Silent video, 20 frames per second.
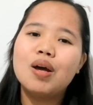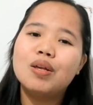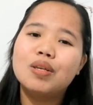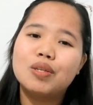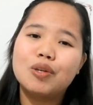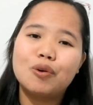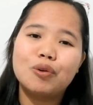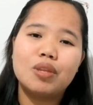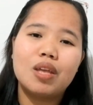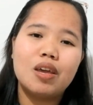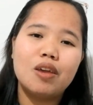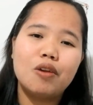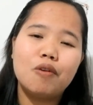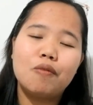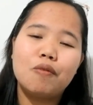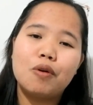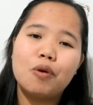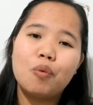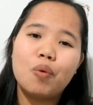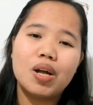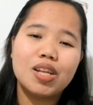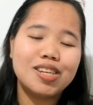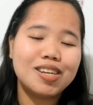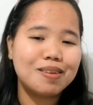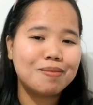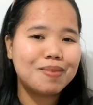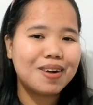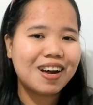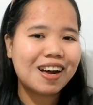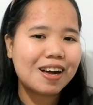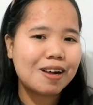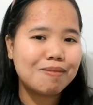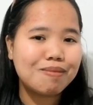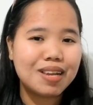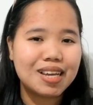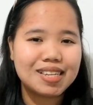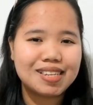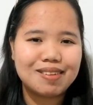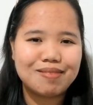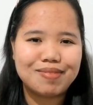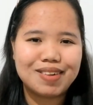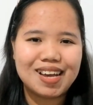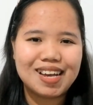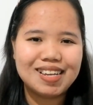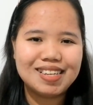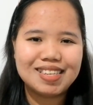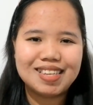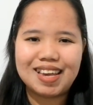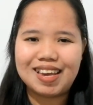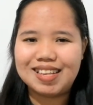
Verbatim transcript: So, thank you for watching mga kablesa vlogs